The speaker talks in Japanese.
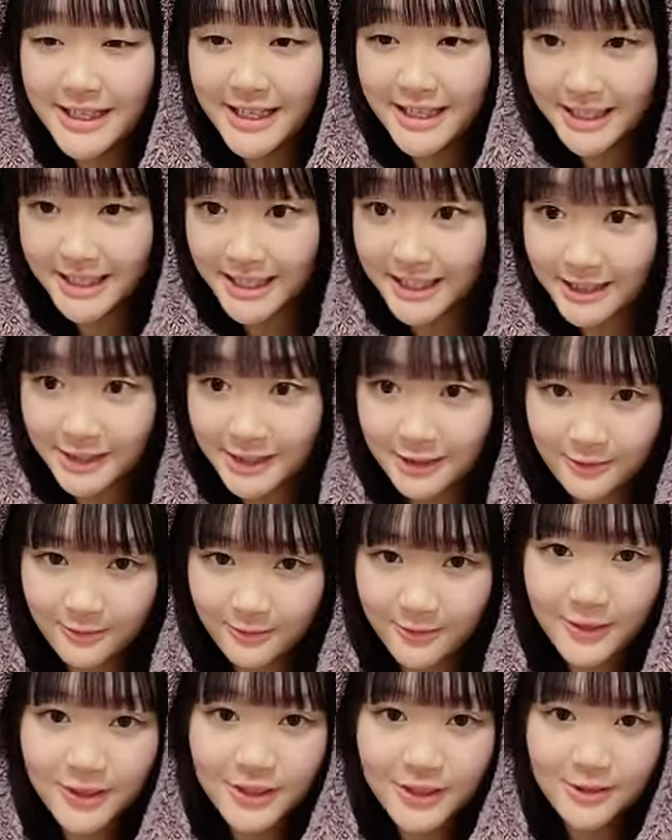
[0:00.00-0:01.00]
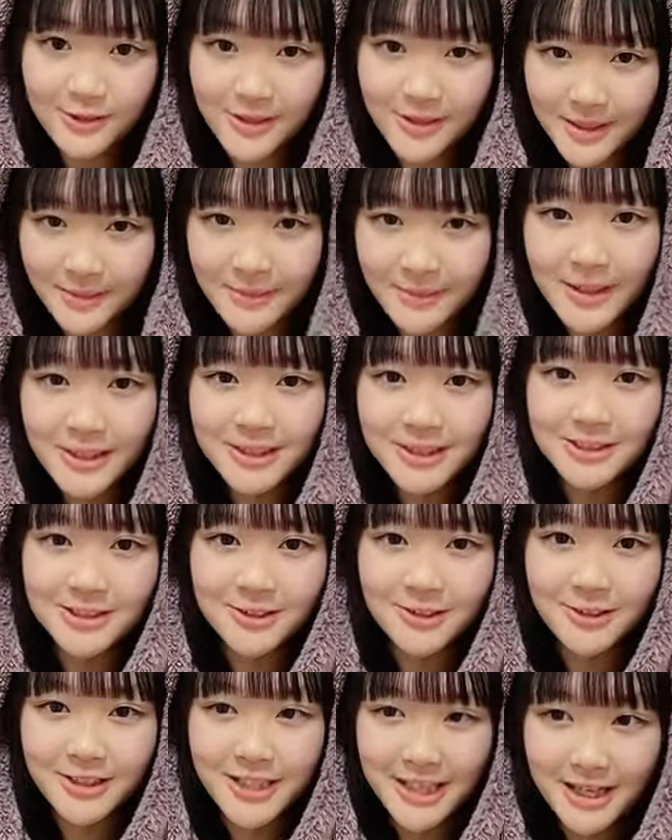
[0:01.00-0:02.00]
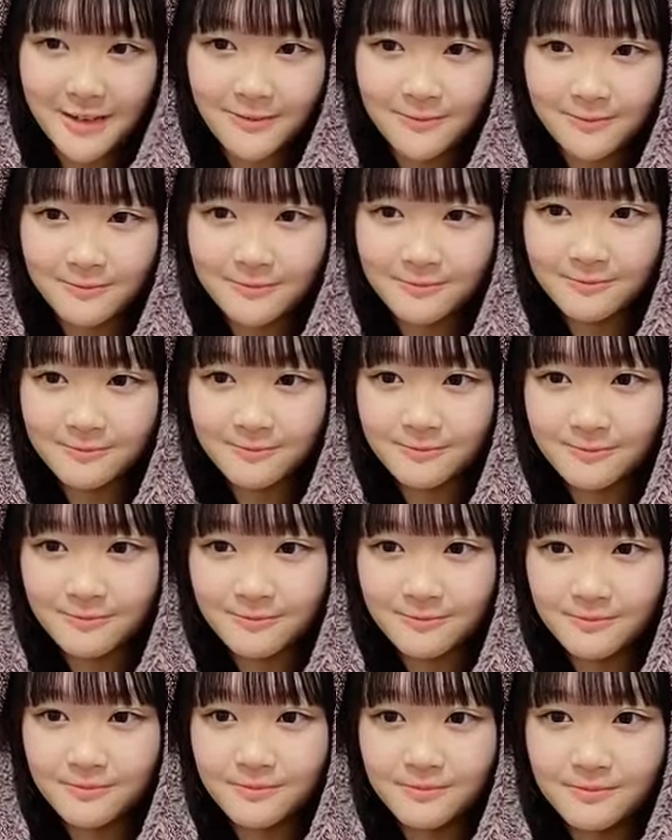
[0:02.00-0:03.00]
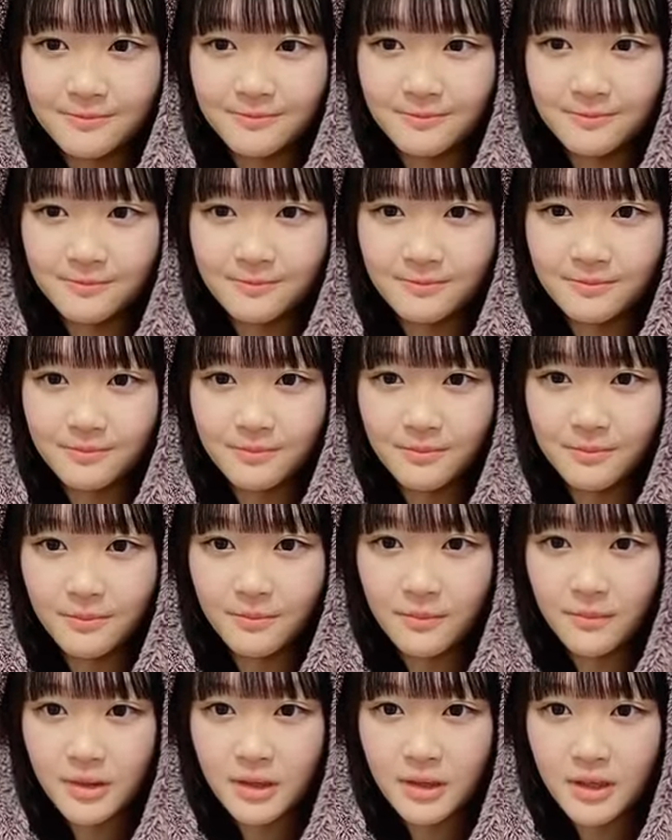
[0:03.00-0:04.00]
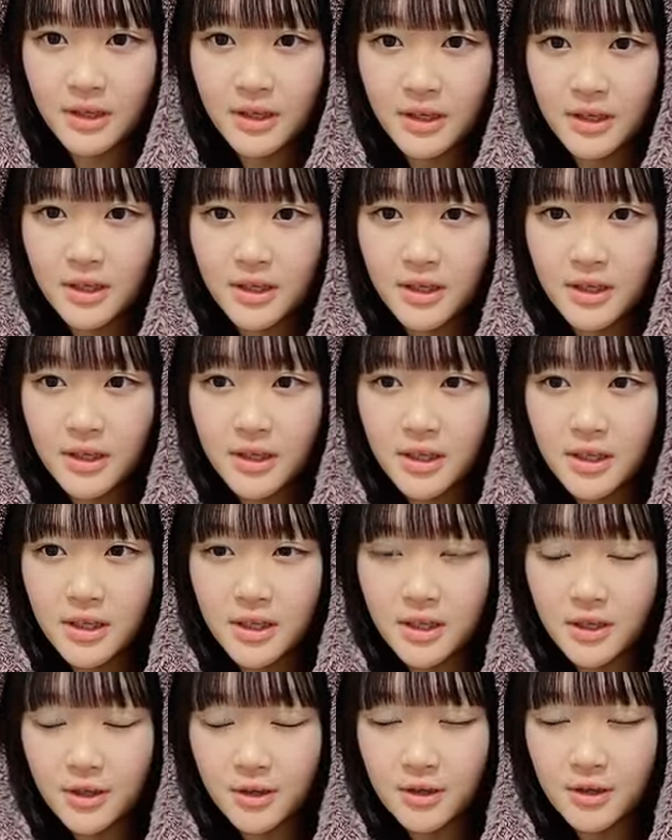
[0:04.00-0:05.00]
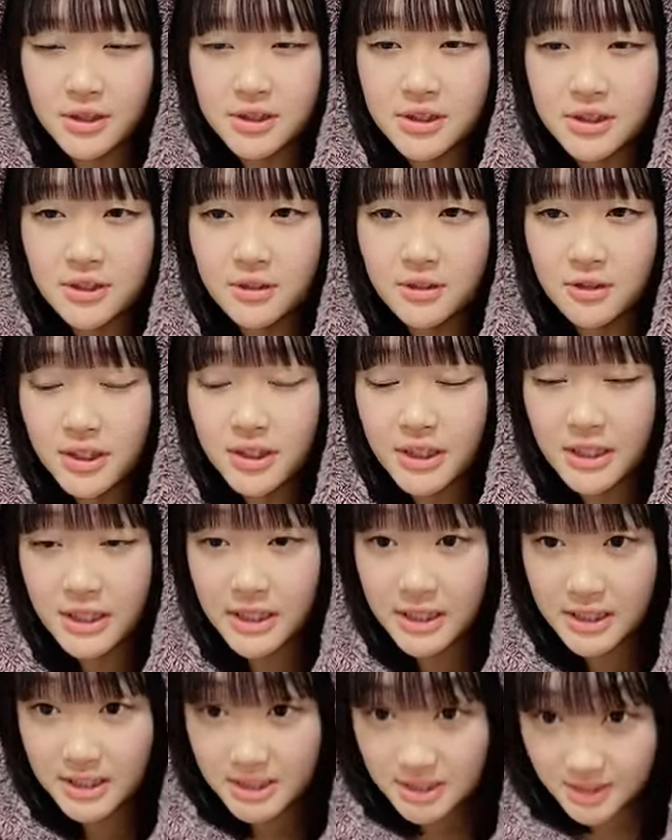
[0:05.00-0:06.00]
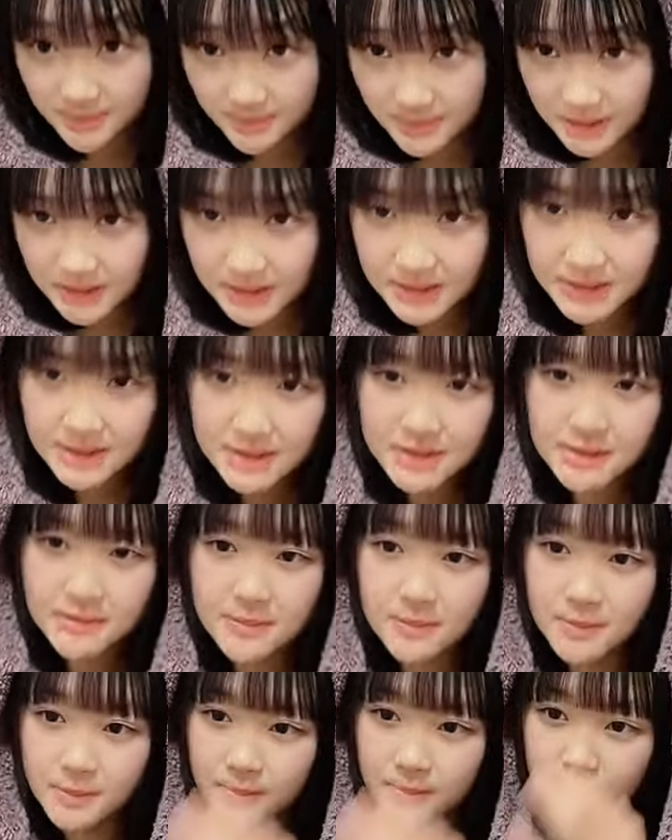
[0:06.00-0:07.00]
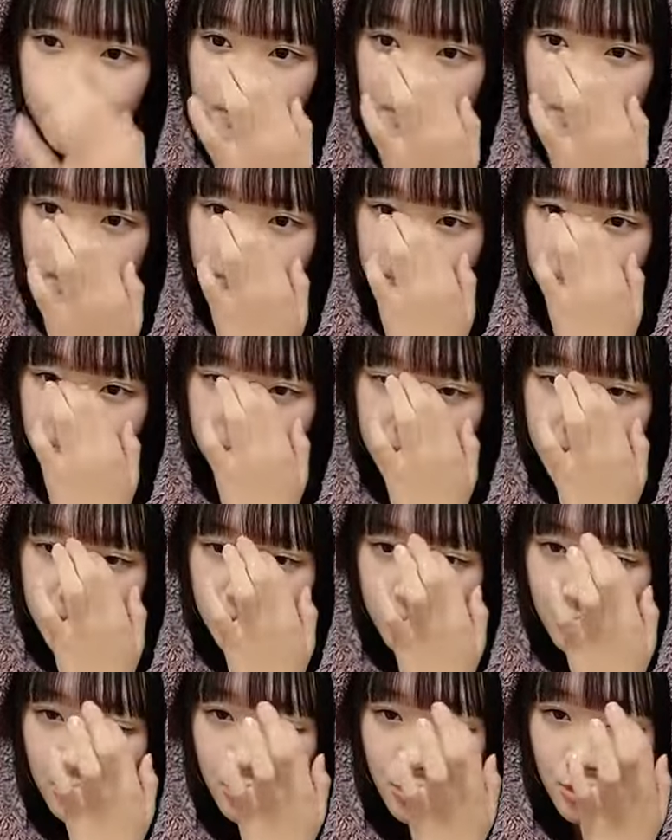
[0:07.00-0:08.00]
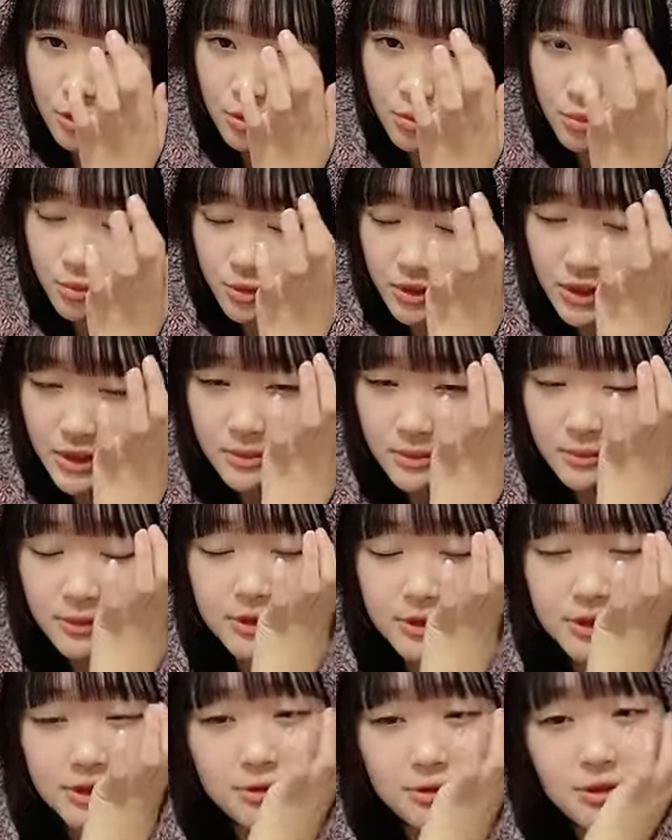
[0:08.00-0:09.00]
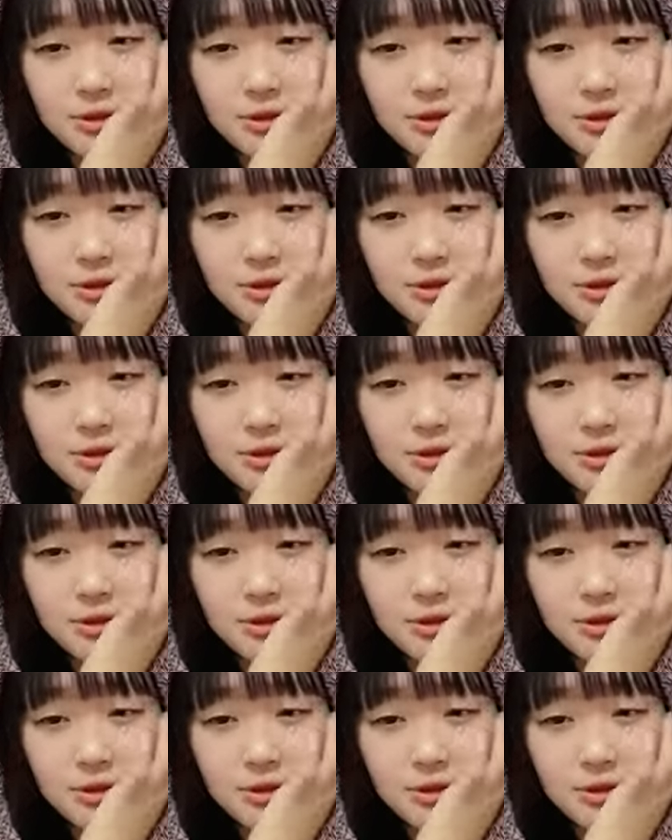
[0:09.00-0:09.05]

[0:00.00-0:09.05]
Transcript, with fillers: ねやばいお腹空いて今日私朝ごは絶対カレーパンです昨日はカロリーメイトとあとなんだっけなんか